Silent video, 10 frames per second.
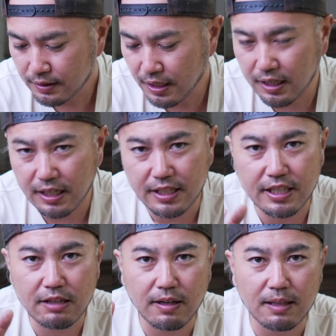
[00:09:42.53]
だから行
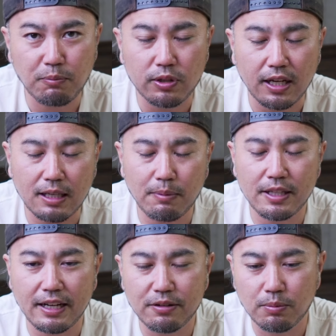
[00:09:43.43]
きはもう焚き
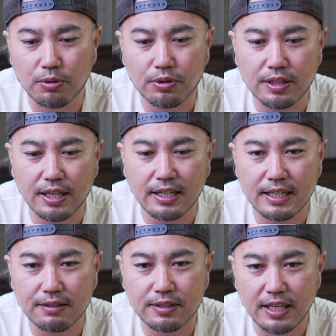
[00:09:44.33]
火台を持っていか
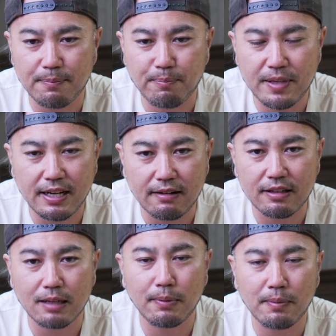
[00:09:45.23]
なくて身
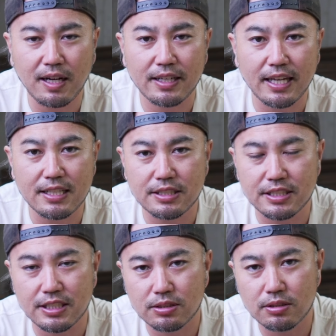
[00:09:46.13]
軽なまま現
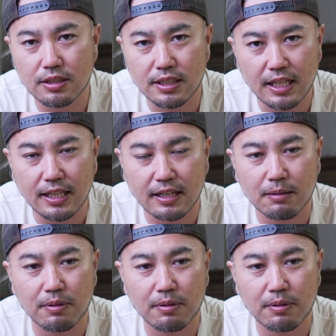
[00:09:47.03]
地に着いて焚き